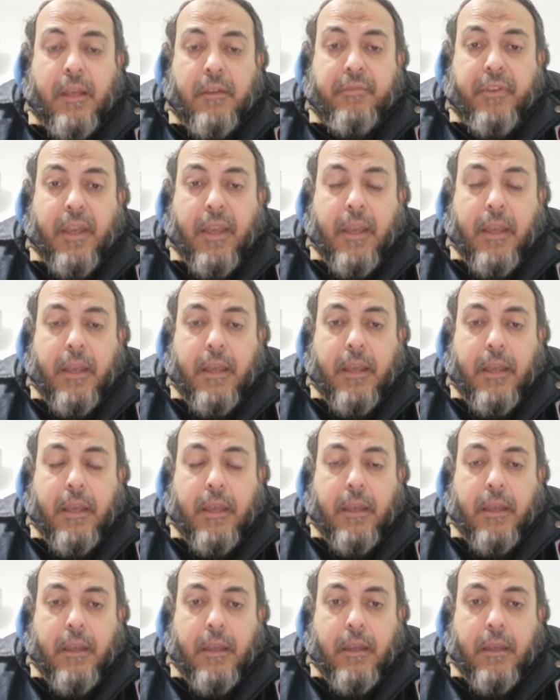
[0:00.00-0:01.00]

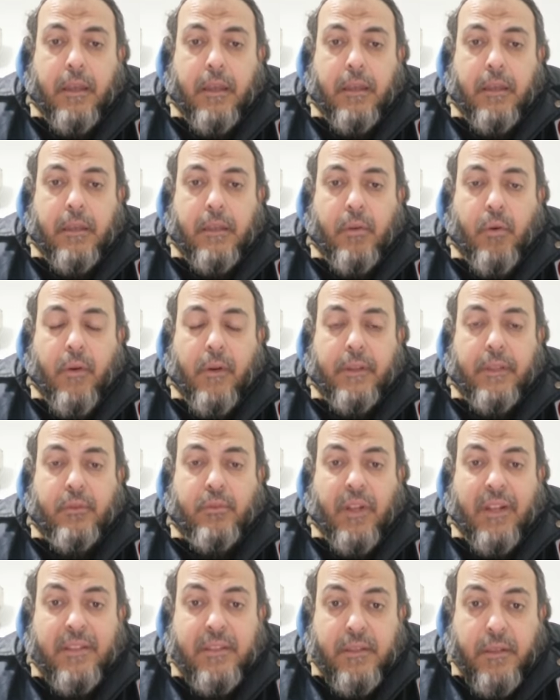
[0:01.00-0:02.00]

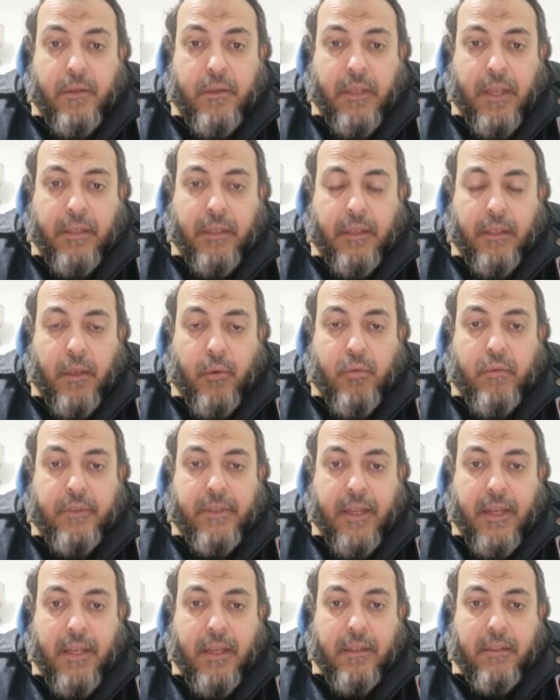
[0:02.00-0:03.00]
فينزل يعني يكون
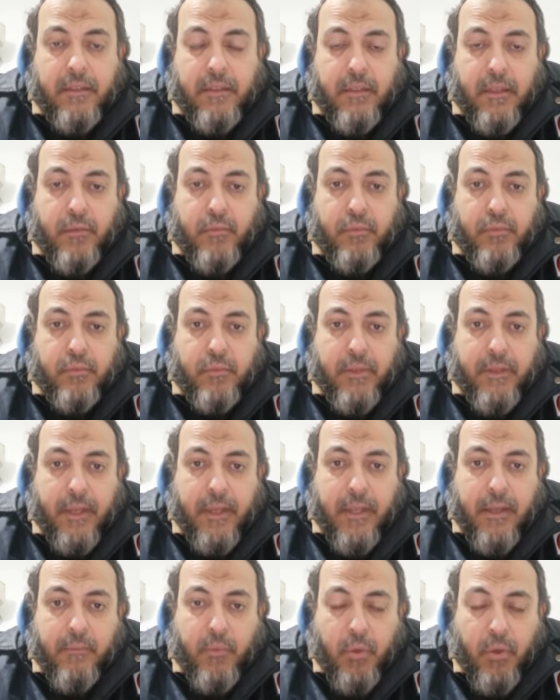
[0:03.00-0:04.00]
كلا يكون
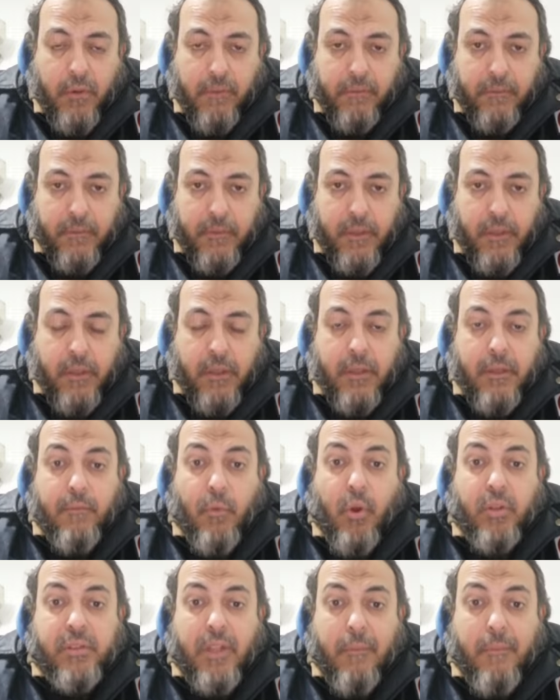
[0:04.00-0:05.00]
كلامهم
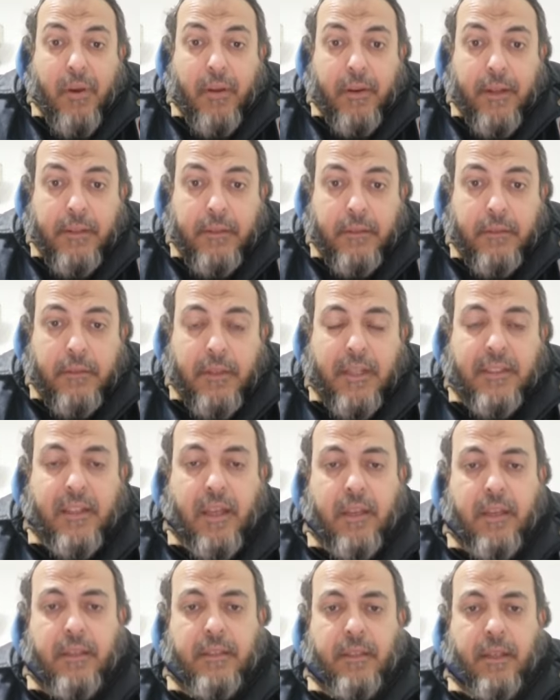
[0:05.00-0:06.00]
معتبرا
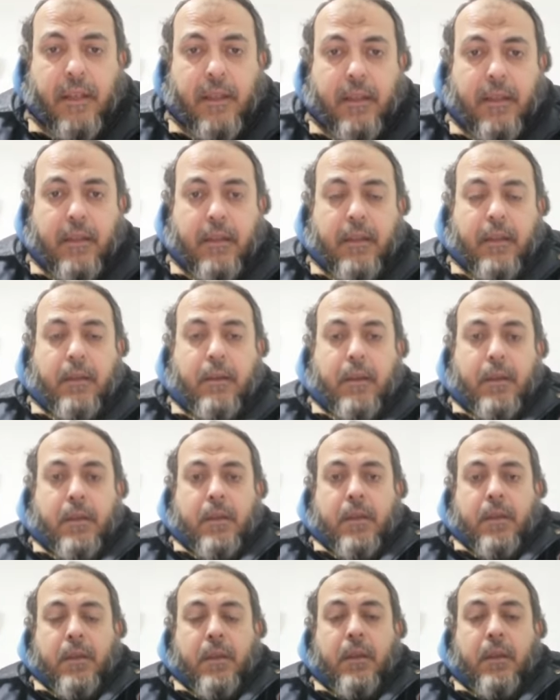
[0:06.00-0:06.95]
عند عند آه،